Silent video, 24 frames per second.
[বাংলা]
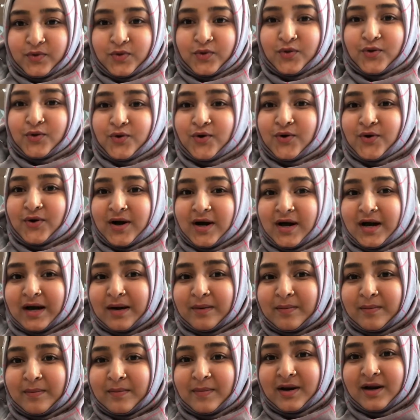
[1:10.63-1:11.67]
তো
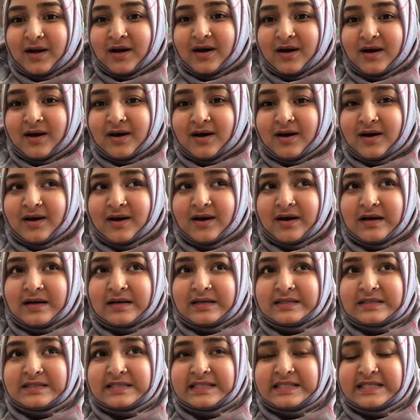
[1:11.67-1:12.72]
আমরা
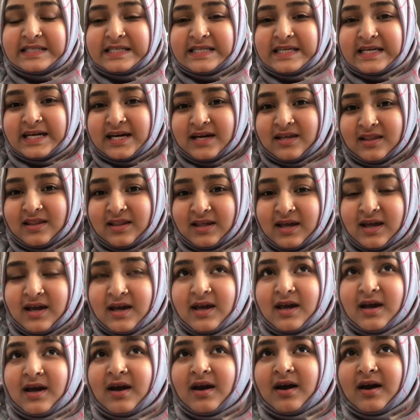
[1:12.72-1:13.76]
টিকা
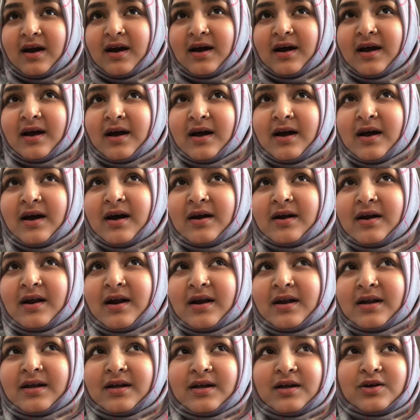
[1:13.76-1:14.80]
দিয়ে
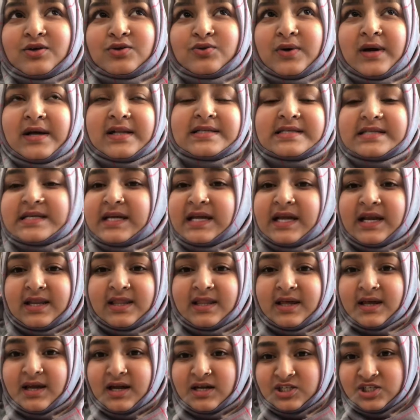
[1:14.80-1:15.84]
আর কি একটু হেলসিঙ্কির
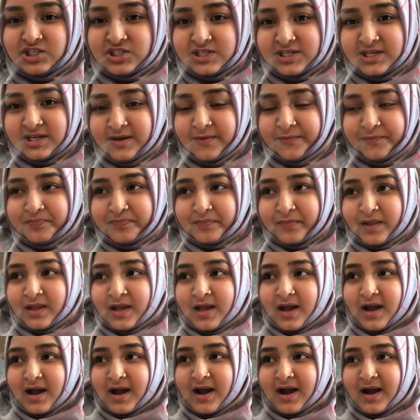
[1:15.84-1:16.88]
দিকে আসছি
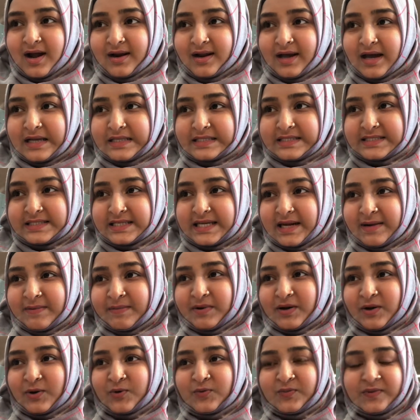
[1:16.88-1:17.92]
আর আজকে
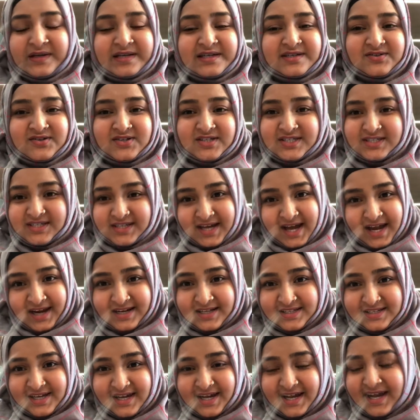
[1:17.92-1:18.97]
আমরা খুব ইন্টারেস্টিং
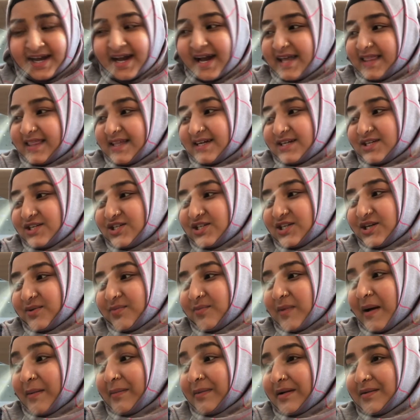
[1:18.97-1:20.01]
একটা জায়গায় খাইতে আসছি
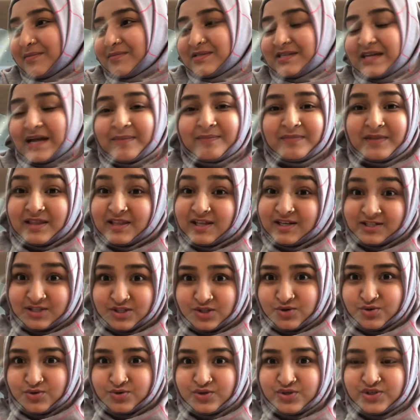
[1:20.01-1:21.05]
ভাবলাম যে আপনাদের
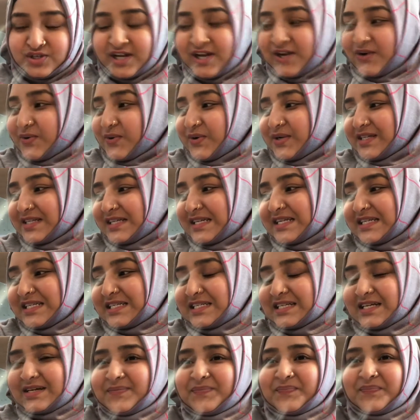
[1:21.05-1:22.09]
সাথে একটু শেয়ার করি
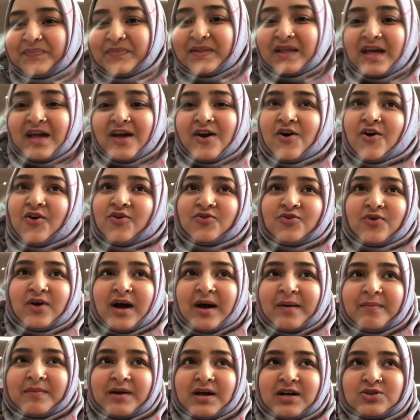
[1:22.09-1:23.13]
জিনিসটা তো
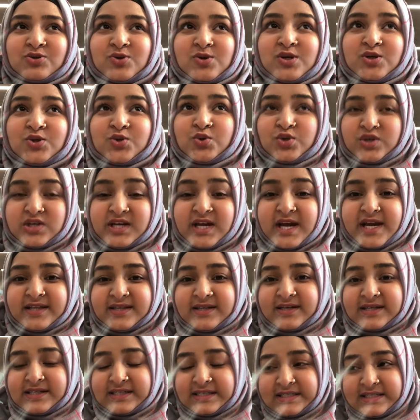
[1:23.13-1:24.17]
আমরা আসলে সুশি
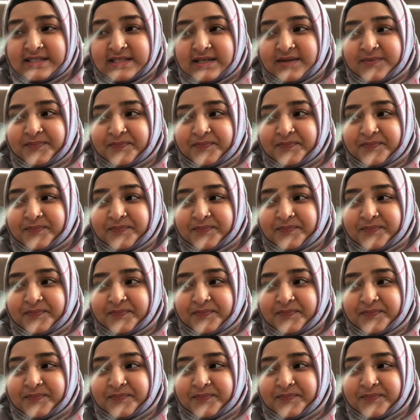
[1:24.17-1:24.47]
খাইতে আসছি